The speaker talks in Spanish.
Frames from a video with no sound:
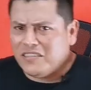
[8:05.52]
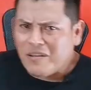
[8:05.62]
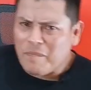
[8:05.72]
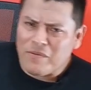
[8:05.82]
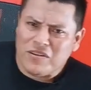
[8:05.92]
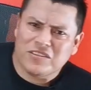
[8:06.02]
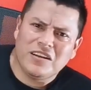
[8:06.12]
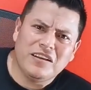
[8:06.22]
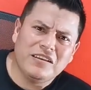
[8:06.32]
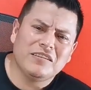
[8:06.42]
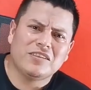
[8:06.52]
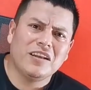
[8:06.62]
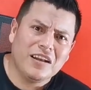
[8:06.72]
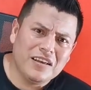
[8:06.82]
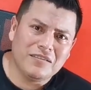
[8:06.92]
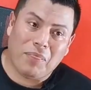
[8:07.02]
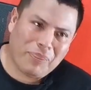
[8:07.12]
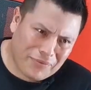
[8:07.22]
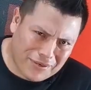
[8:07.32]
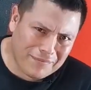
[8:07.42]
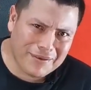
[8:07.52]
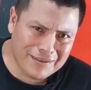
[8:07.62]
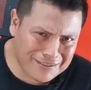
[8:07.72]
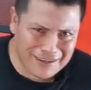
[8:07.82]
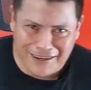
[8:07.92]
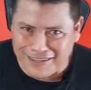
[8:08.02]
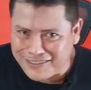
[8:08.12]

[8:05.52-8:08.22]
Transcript: de destapar una chele, chela, cheve, chela,